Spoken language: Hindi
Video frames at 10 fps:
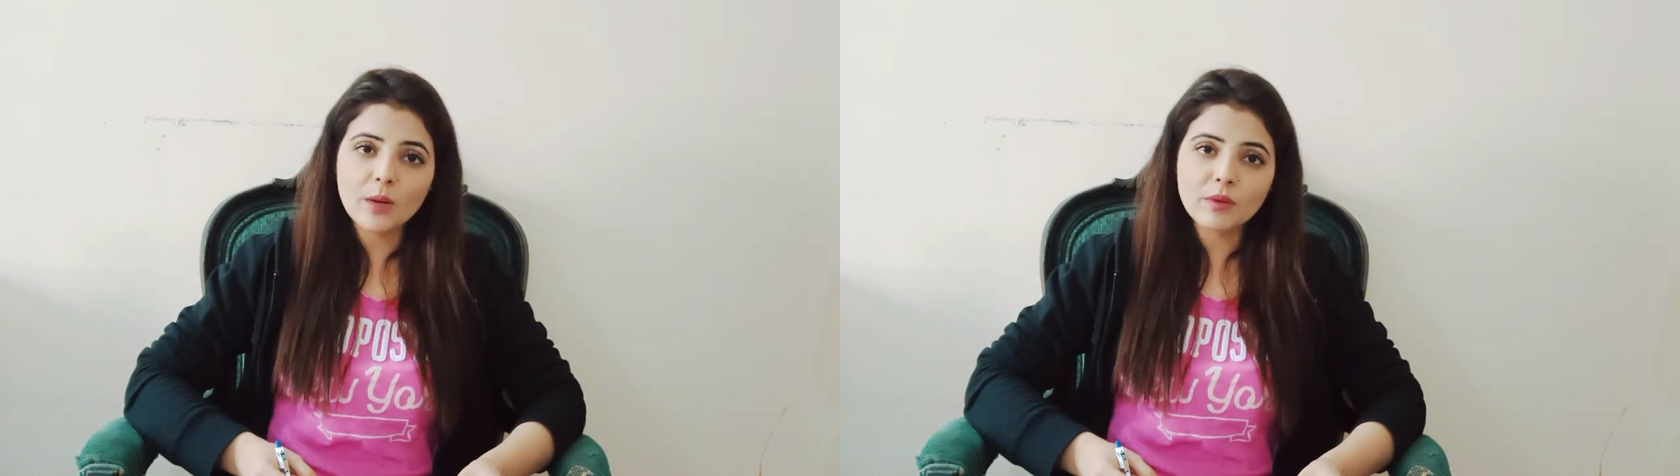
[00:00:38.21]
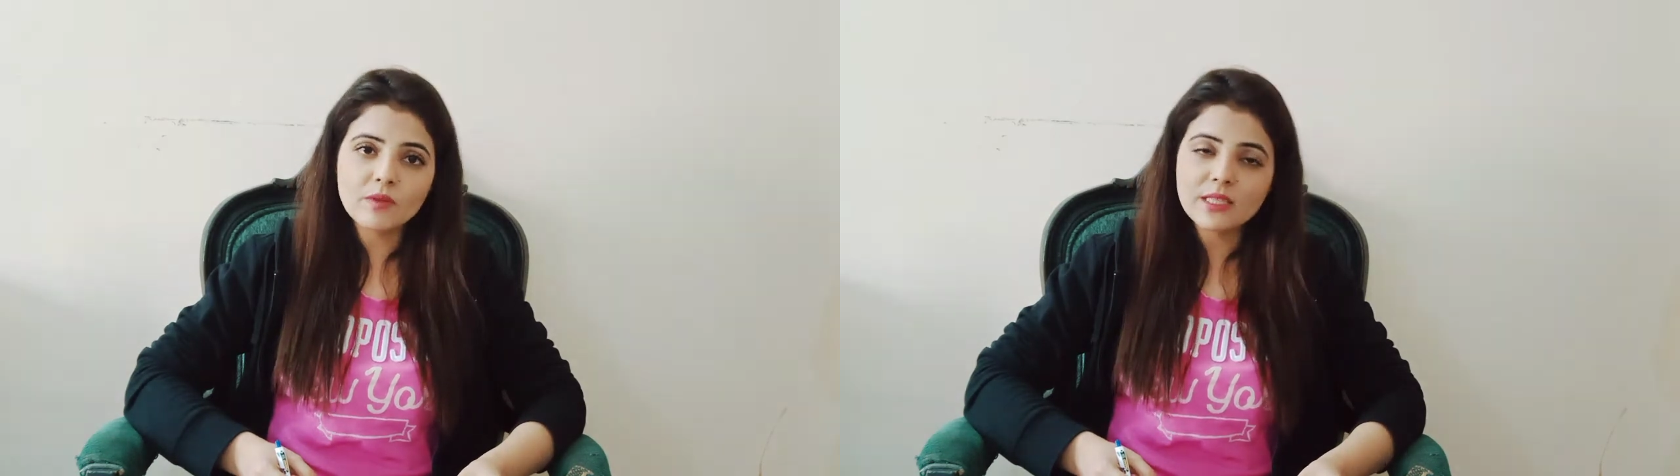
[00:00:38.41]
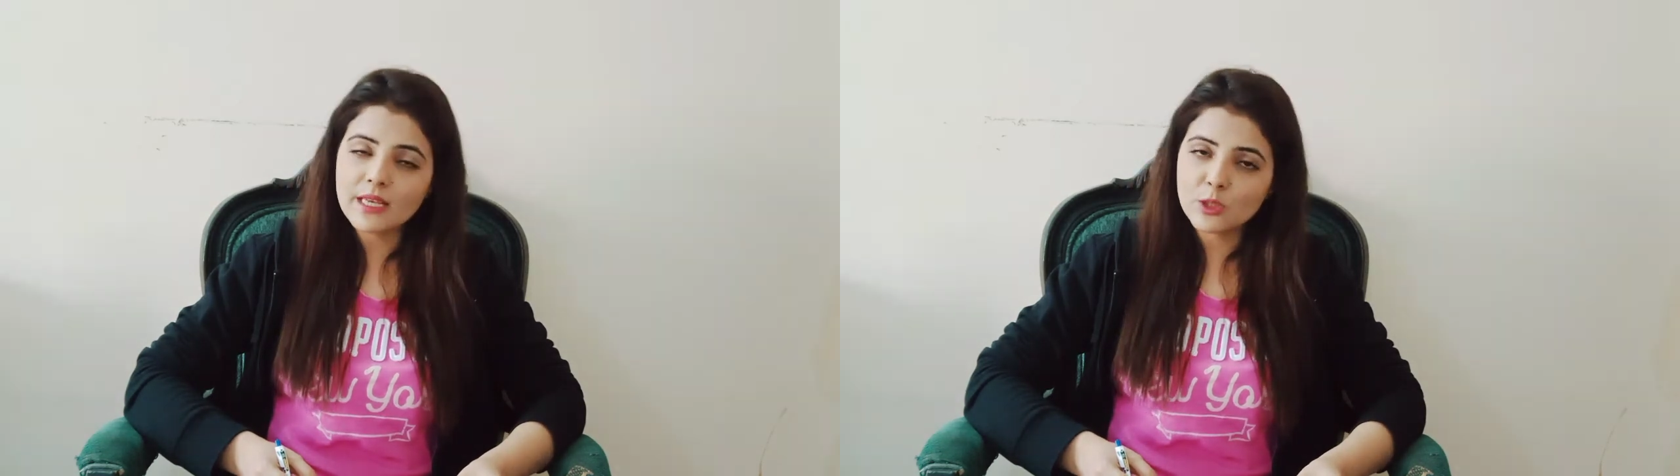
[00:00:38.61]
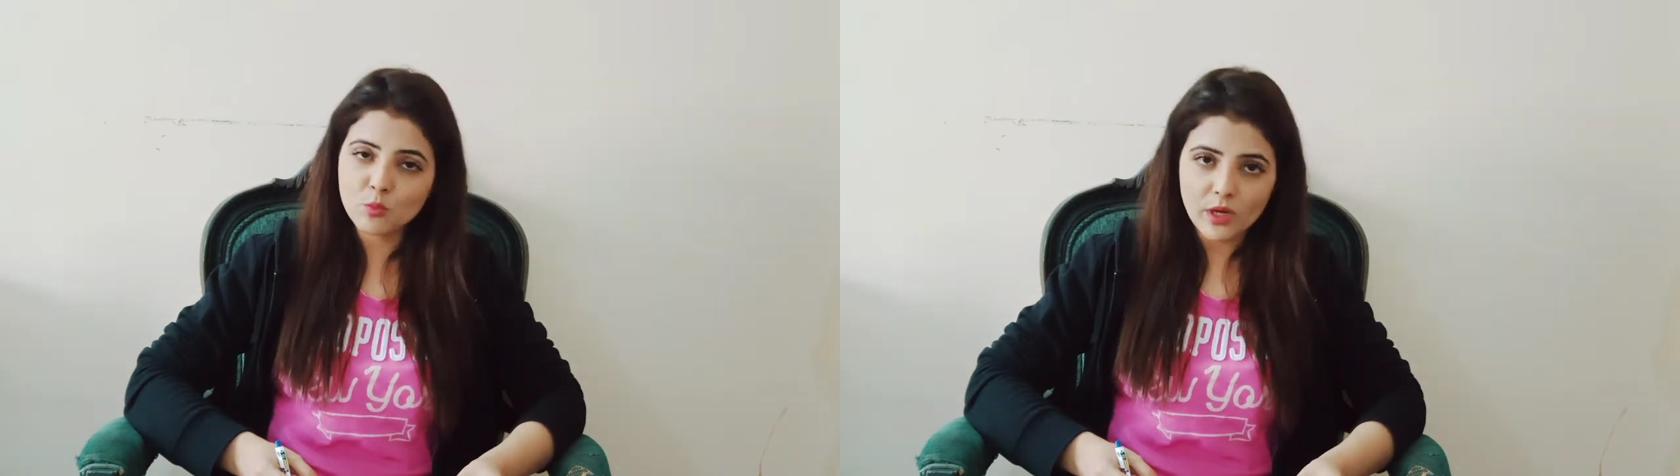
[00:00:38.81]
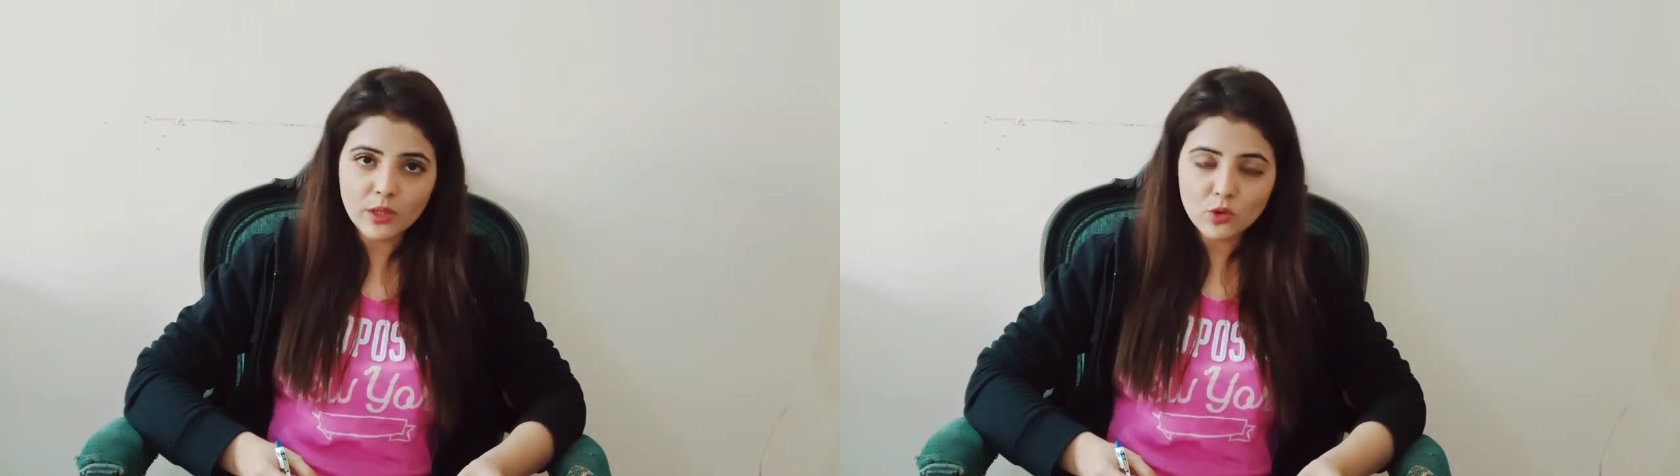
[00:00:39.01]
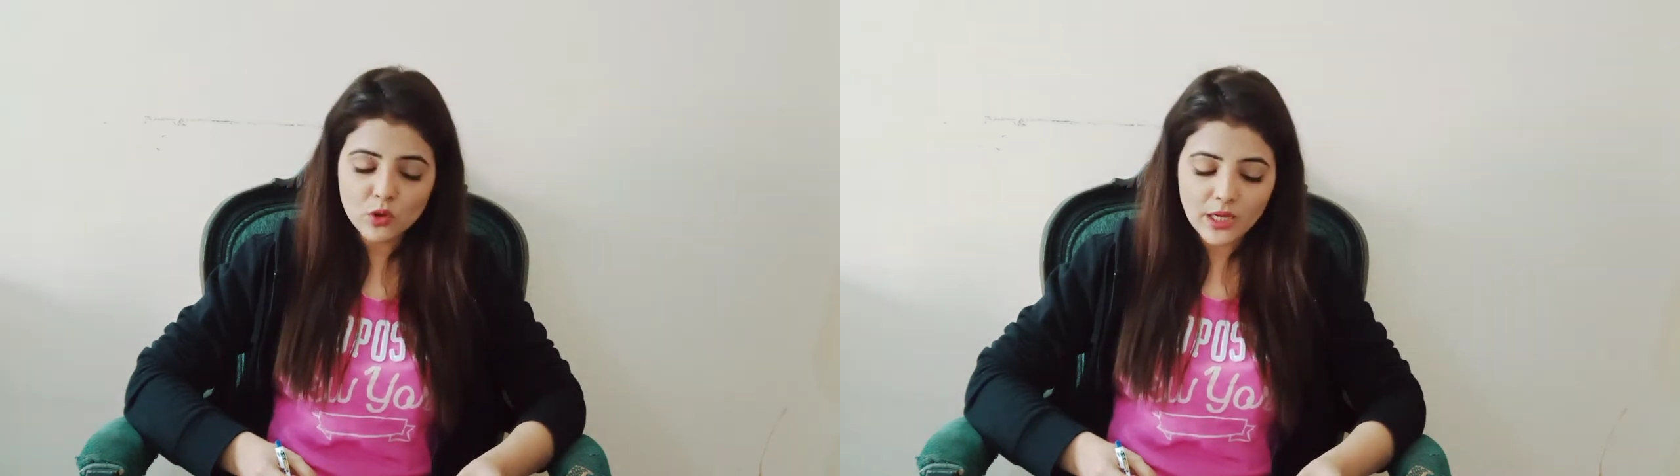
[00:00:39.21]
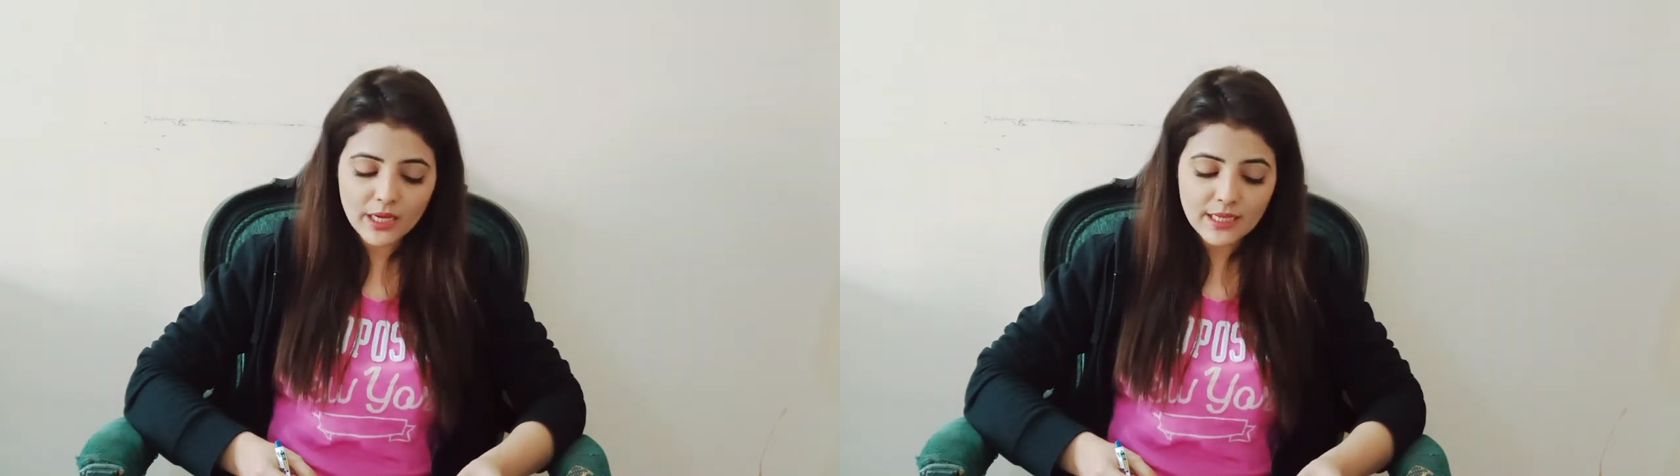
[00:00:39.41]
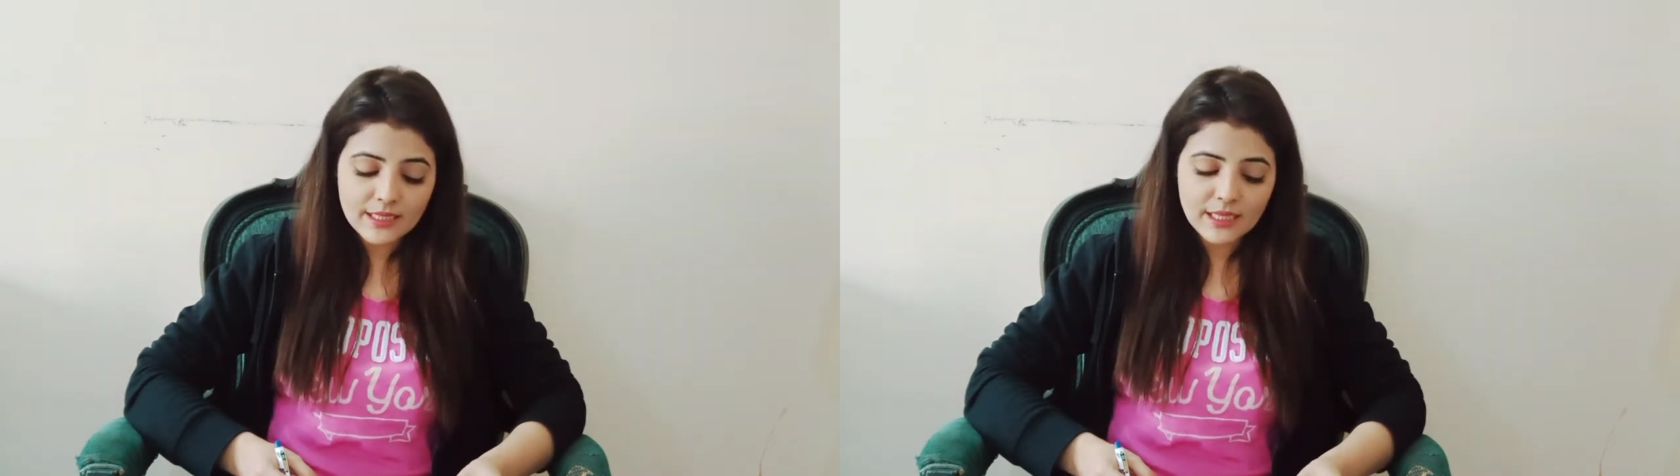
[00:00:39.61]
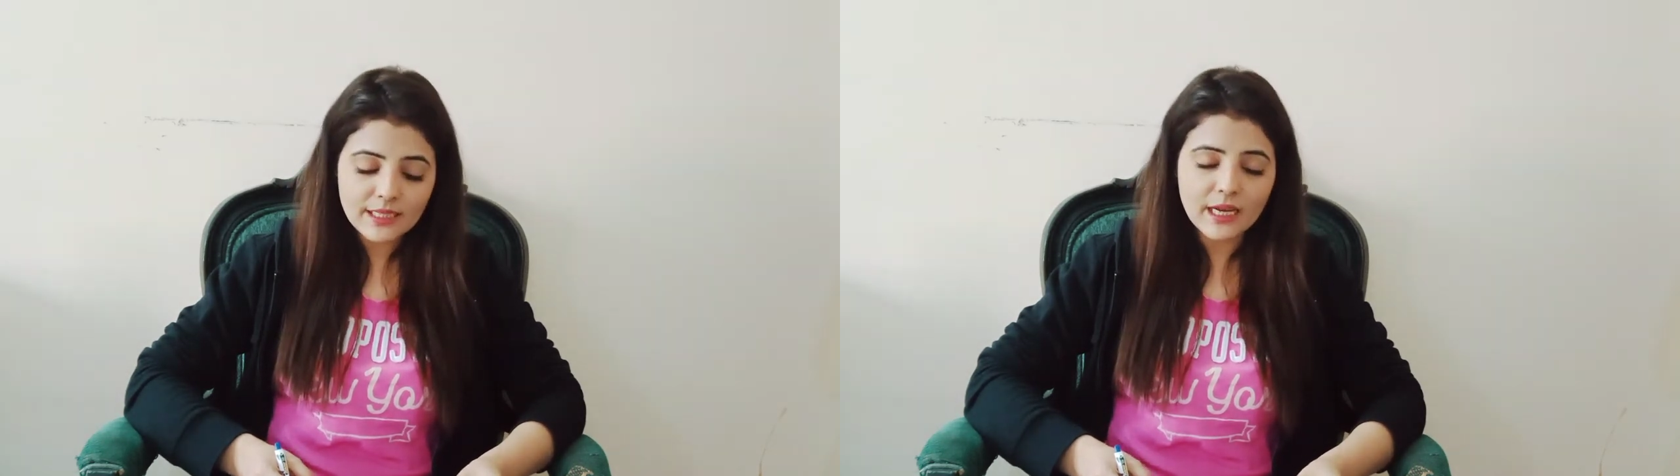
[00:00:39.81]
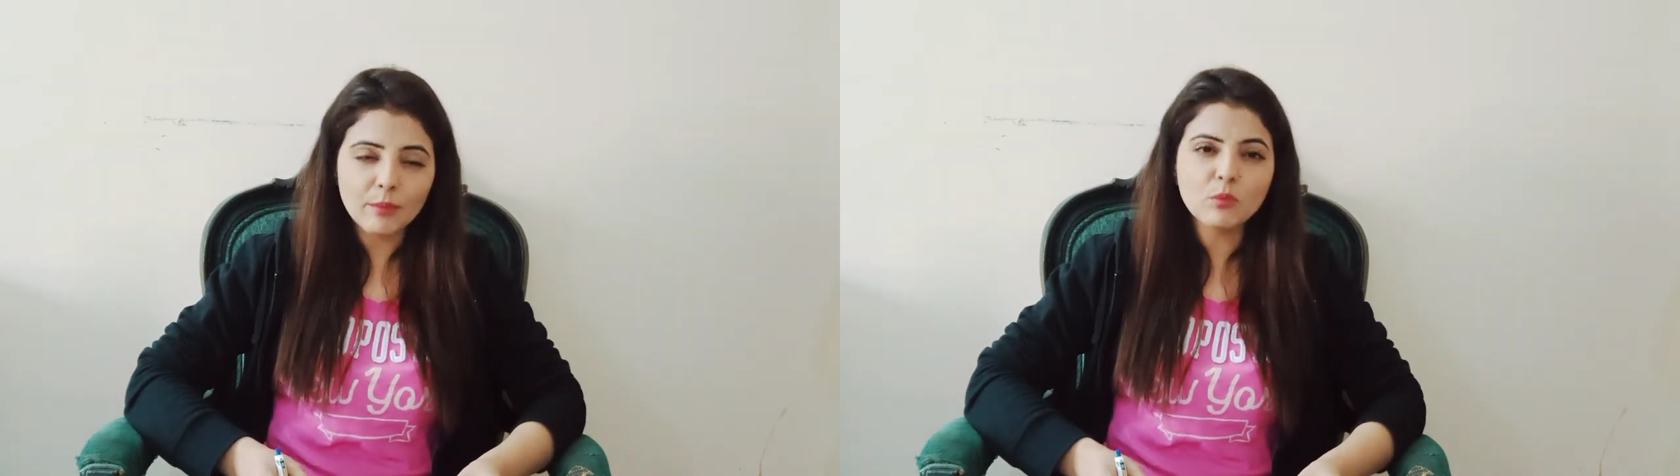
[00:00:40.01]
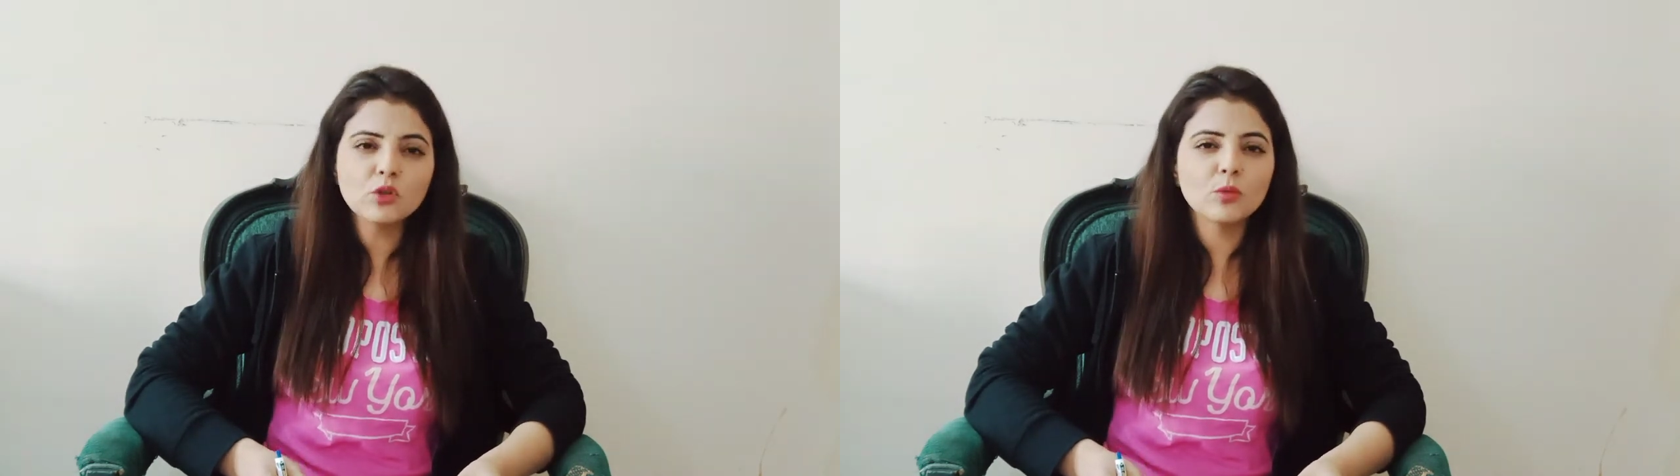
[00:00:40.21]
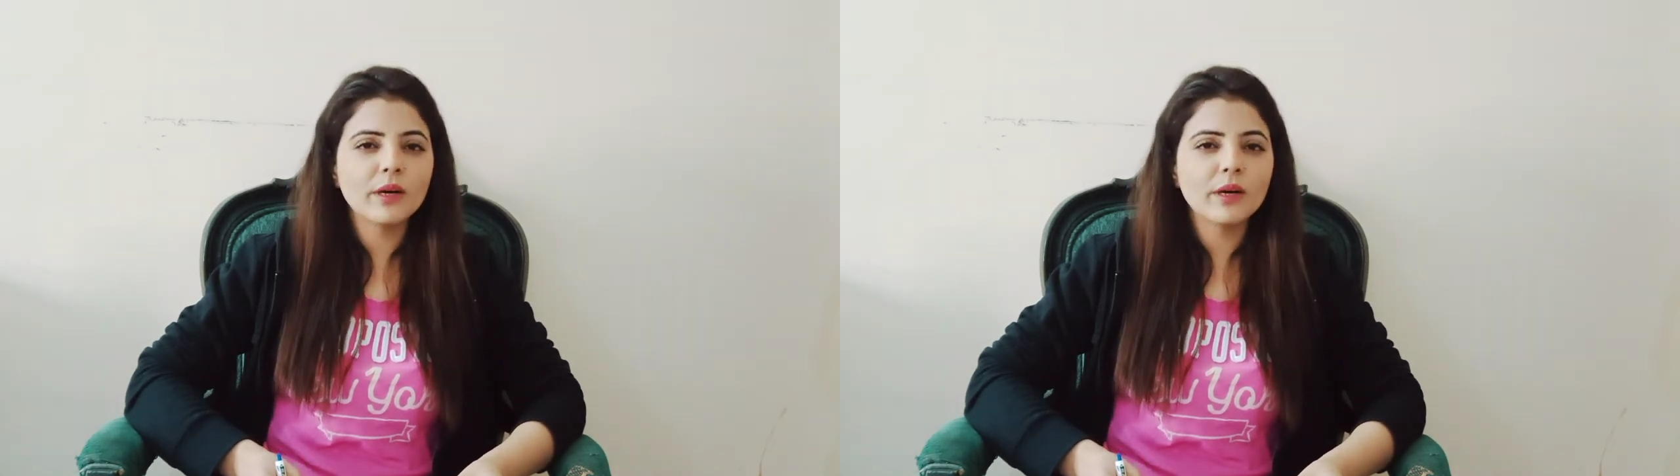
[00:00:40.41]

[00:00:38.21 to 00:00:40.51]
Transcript: आपका वीज़ा एक्सपायर हो चुका है इसके लिए आपको